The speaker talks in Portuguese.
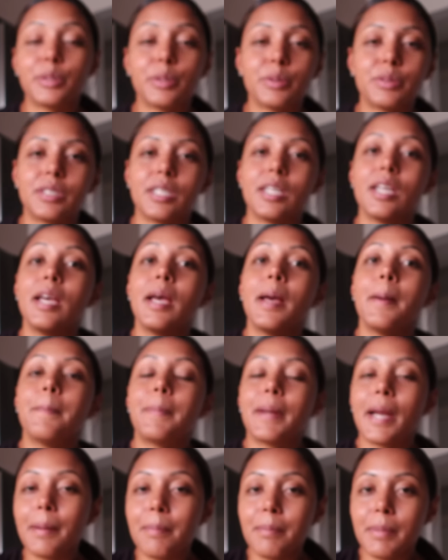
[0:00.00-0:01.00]
Então assim,
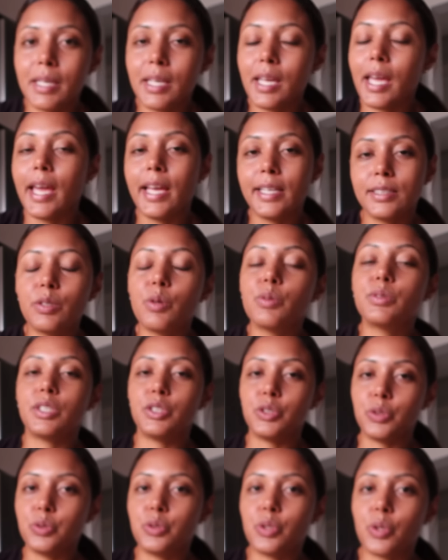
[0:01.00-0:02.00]
pra mim esse é o
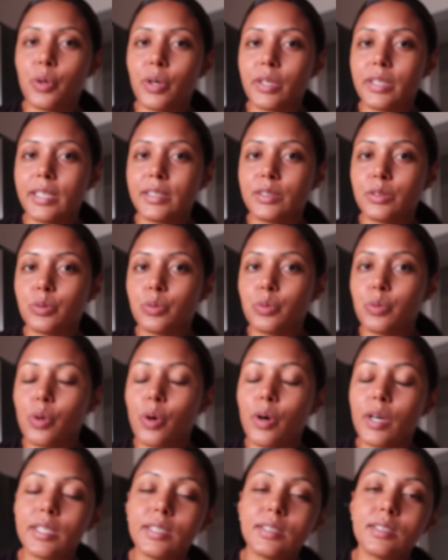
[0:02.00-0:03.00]
sentido de acordar às 5
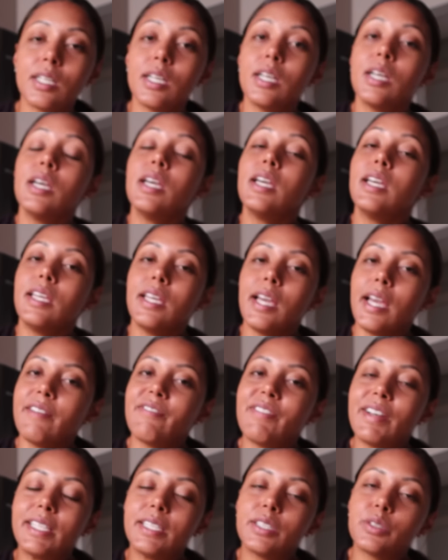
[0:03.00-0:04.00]
horas, e
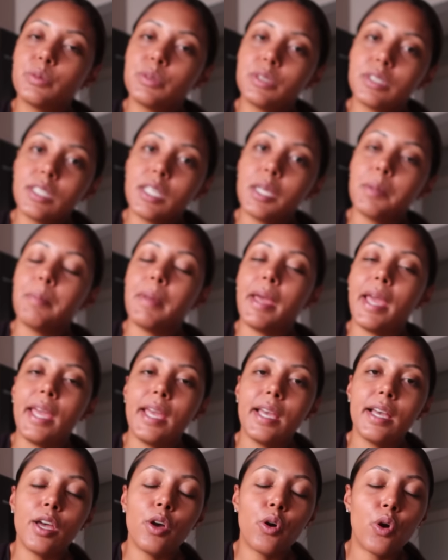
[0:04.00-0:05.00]
aí vai dando 5 e
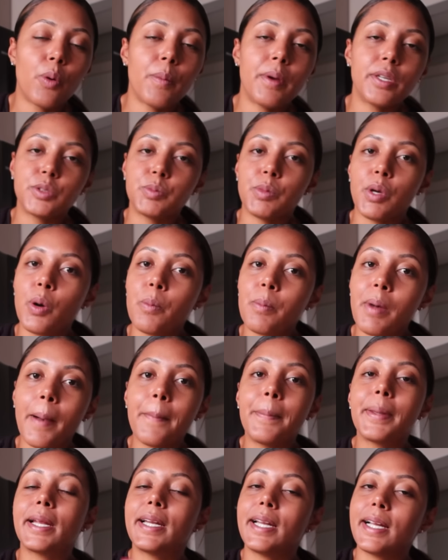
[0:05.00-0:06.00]
meia, eu começo a me
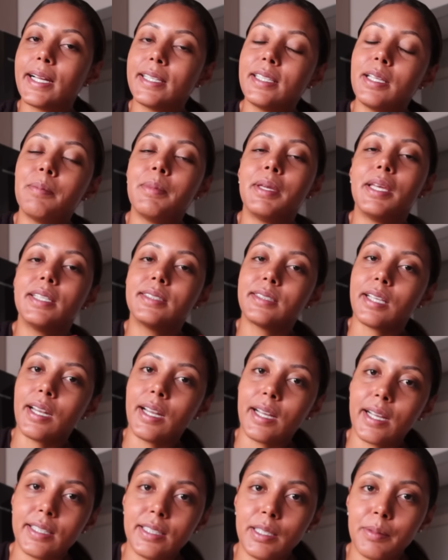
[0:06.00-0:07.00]
arrumar para ir na academia e sair
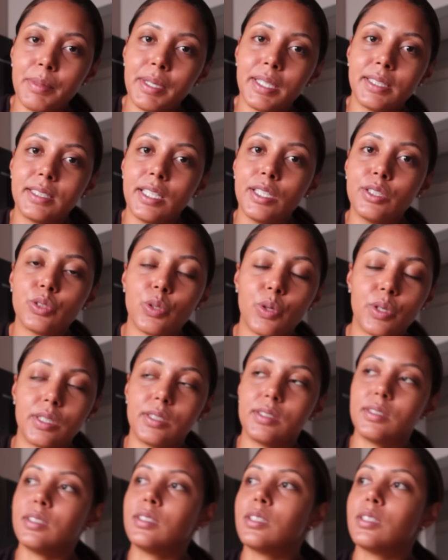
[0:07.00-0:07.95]
na academia às 6 horas.